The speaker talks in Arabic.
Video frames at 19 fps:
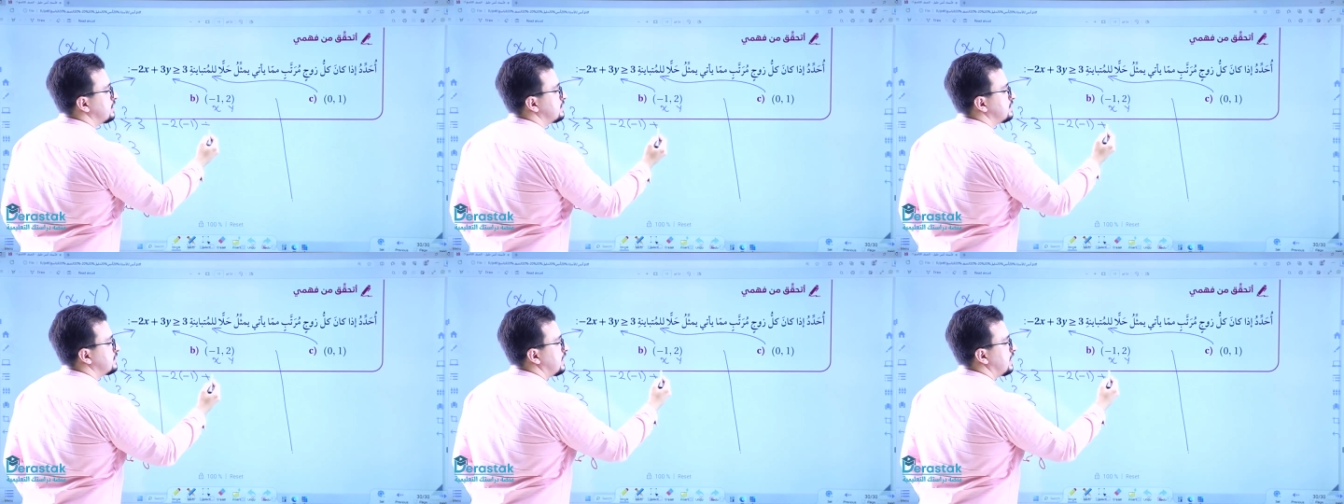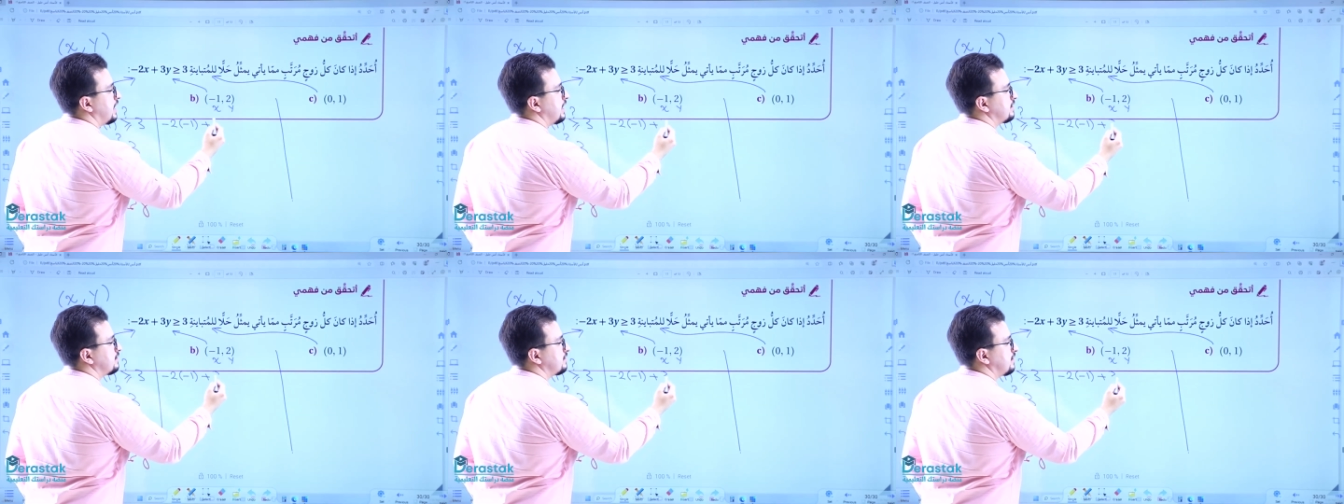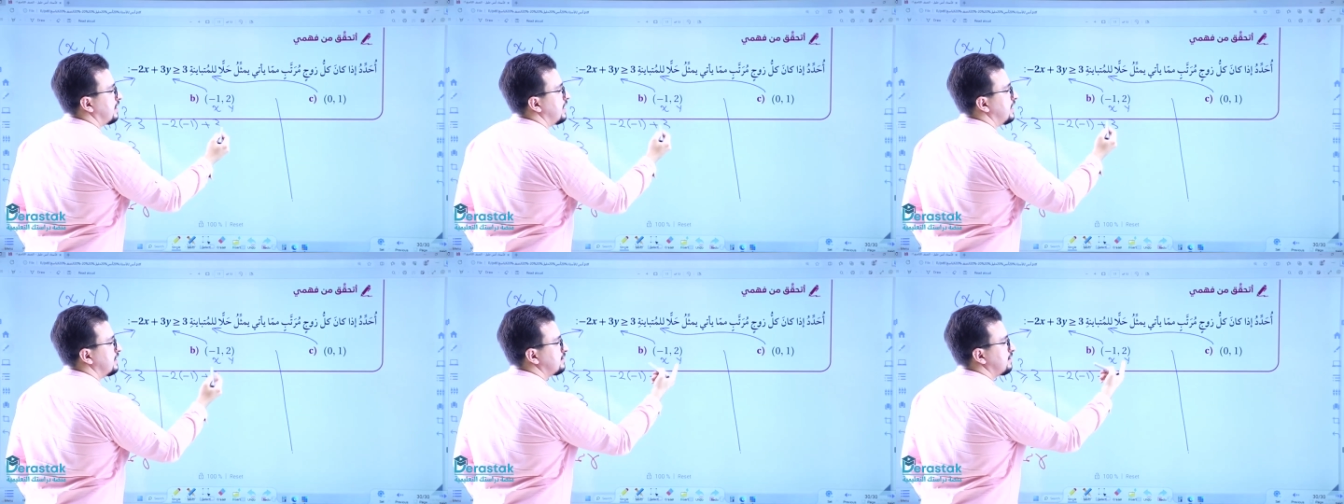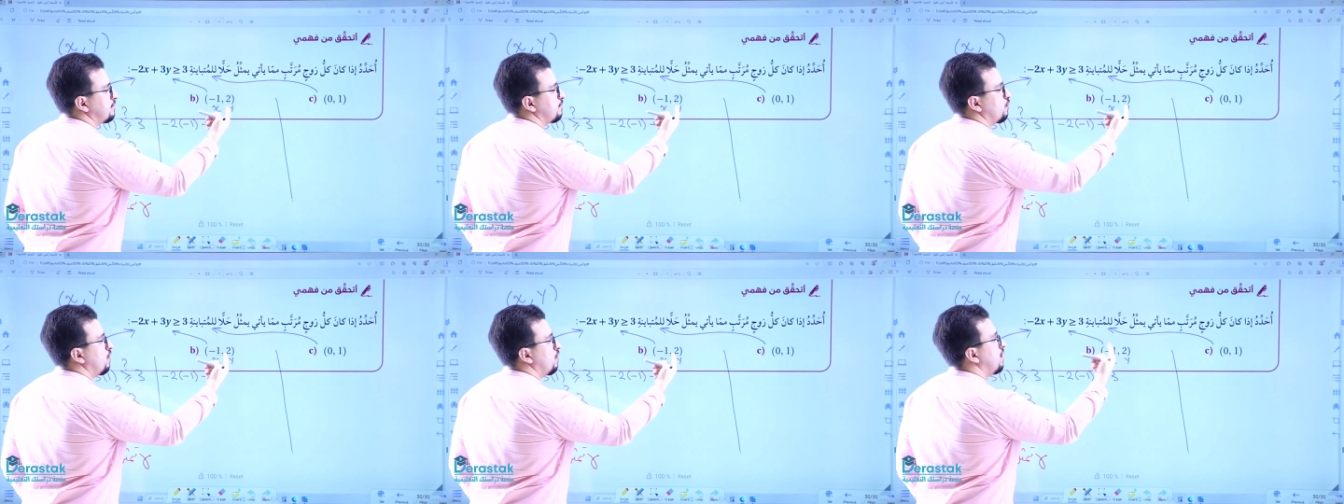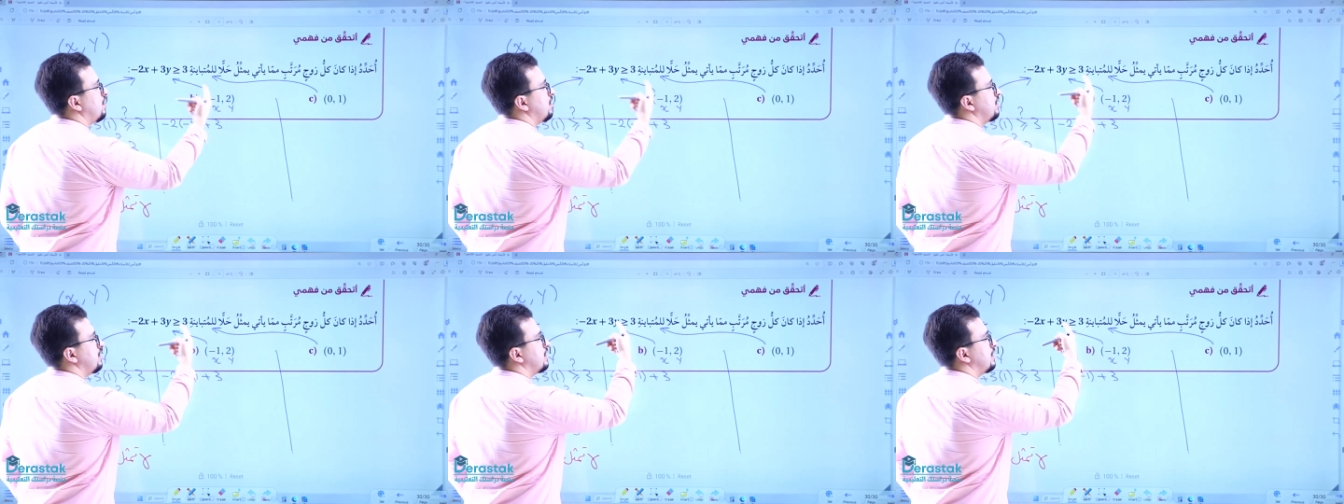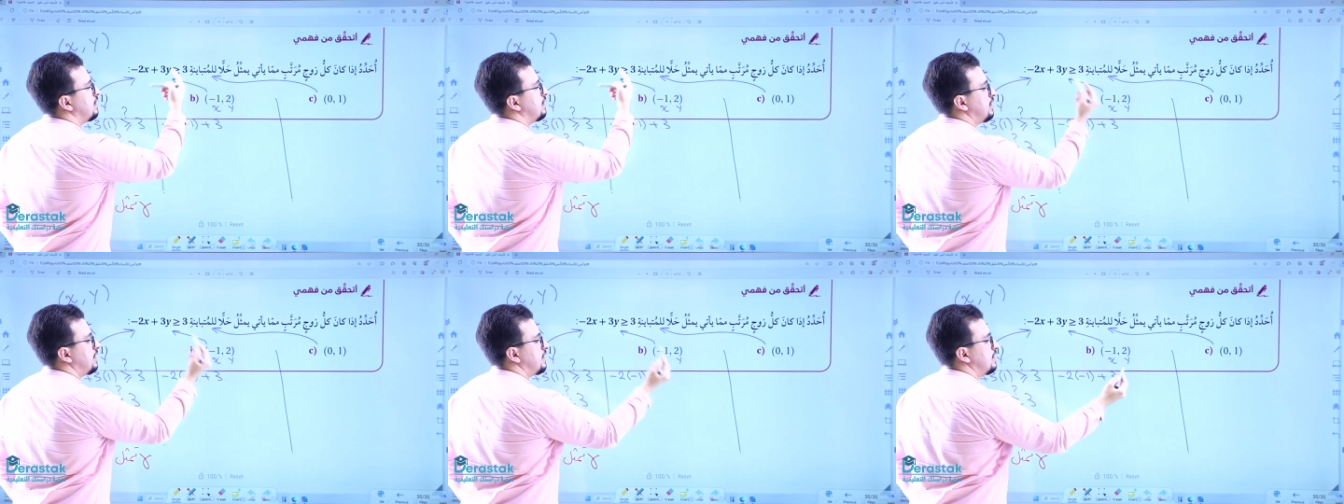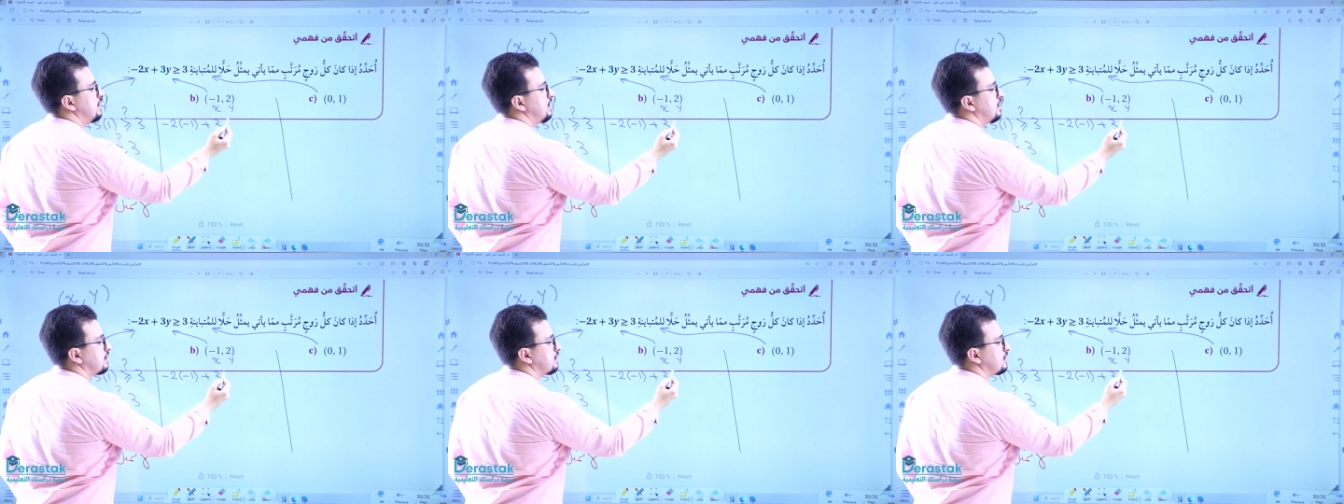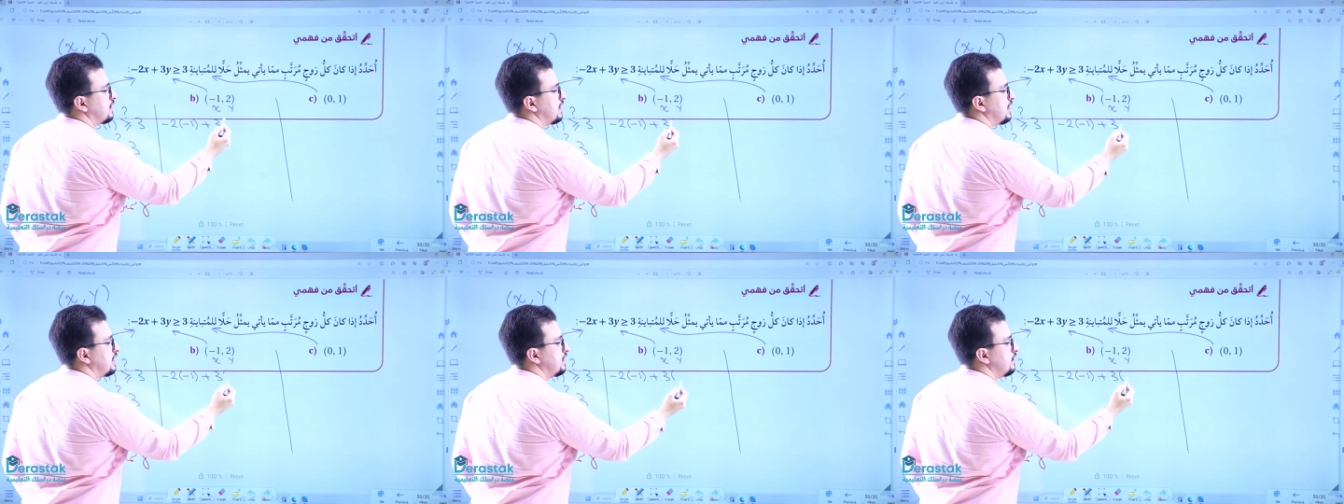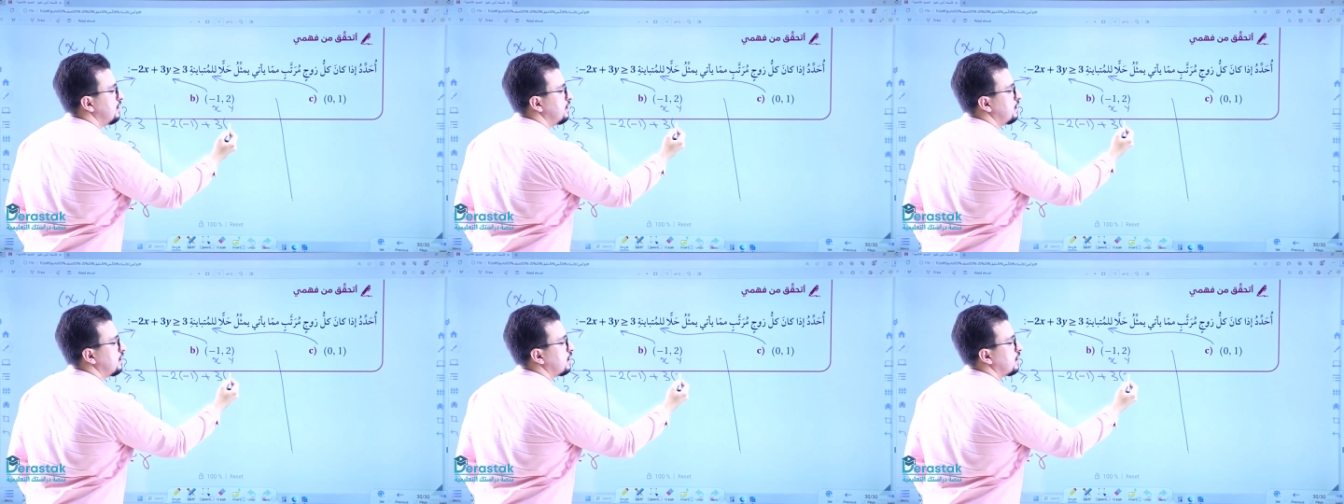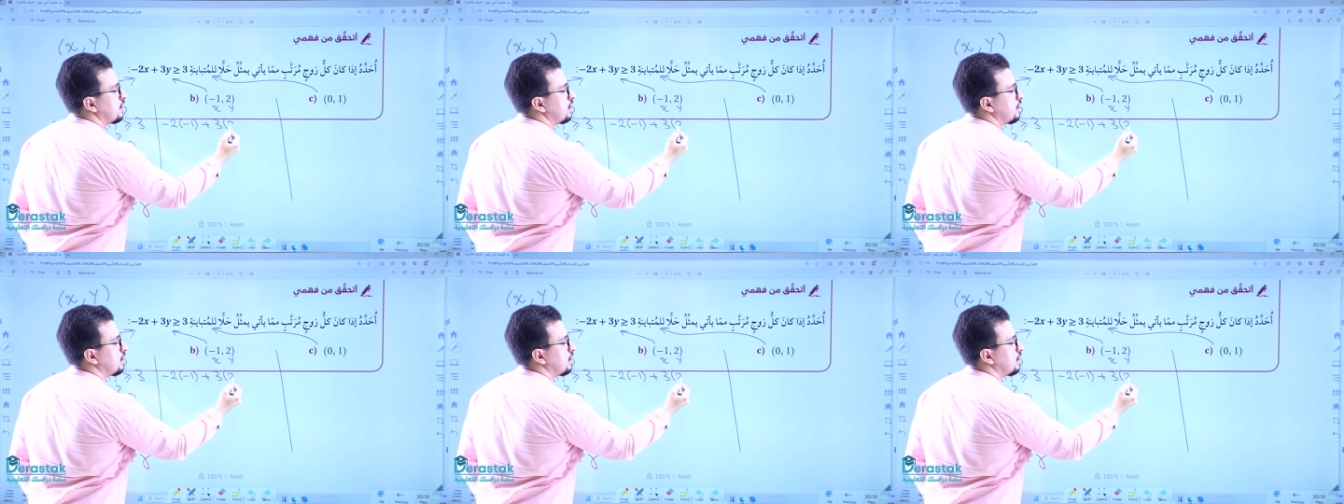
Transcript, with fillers: زائد تلاتة بواي اللي هي الاتنين